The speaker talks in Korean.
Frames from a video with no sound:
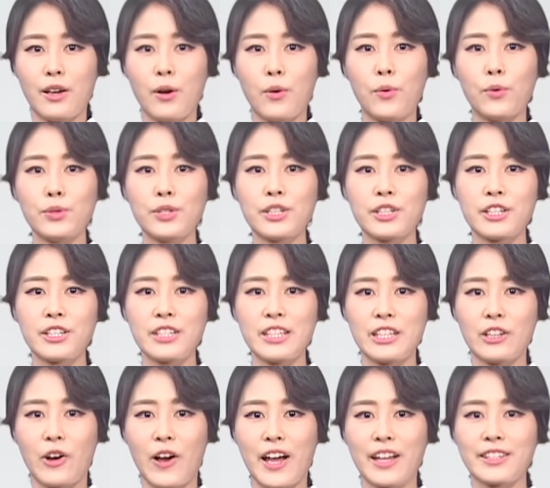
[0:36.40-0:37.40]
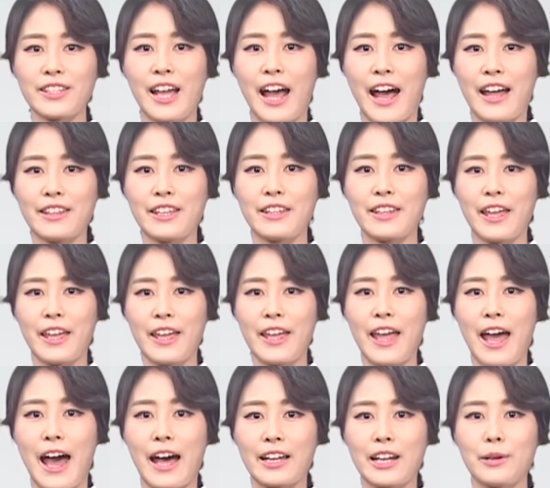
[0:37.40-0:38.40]
오늘은 이러한 간에 대해
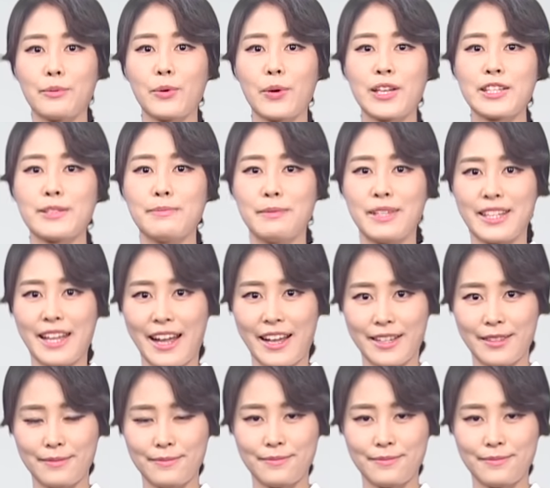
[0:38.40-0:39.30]
알아보겠습니다.